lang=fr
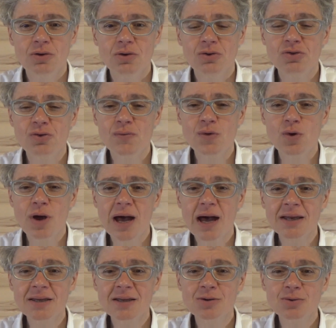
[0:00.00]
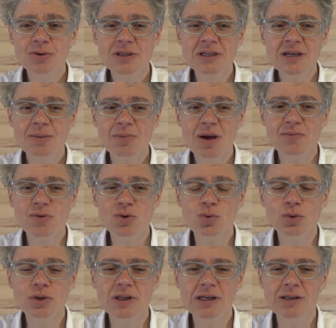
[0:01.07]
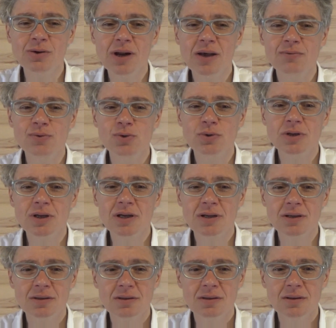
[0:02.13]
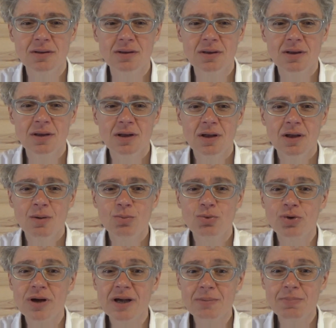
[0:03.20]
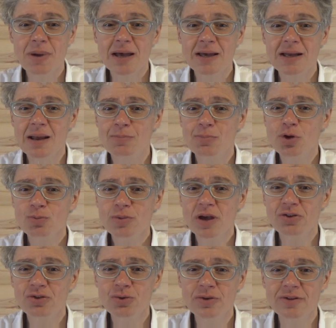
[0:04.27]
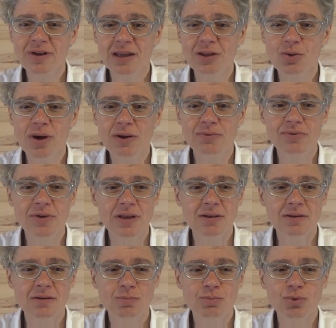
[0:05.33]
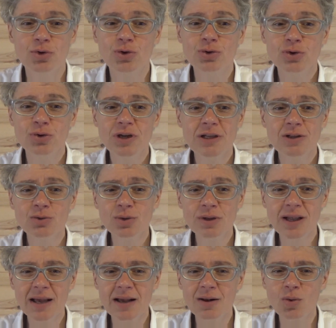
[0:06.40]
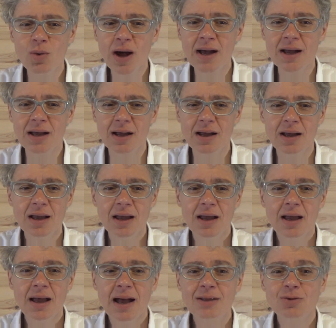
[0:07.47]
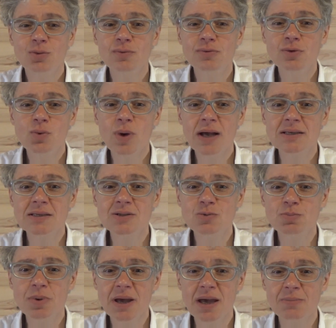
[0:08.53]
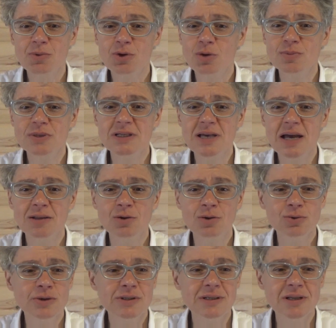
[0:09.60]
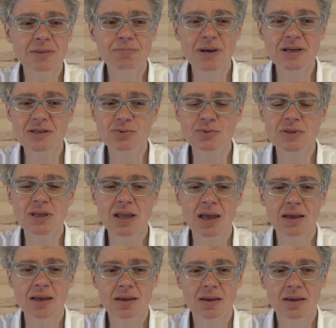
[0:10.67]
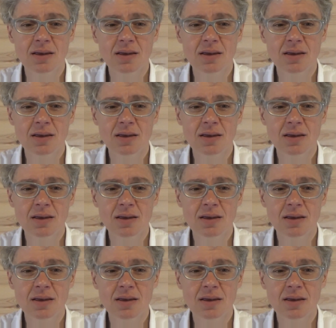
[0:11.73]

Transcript: je veux anéantir ma volonté dans la vôtre, pour réparer la première chose qu'Adam a faite, pour redonner toute la gloire à ton vouloir suprême, comme si Adam ne s'était pas soustrait.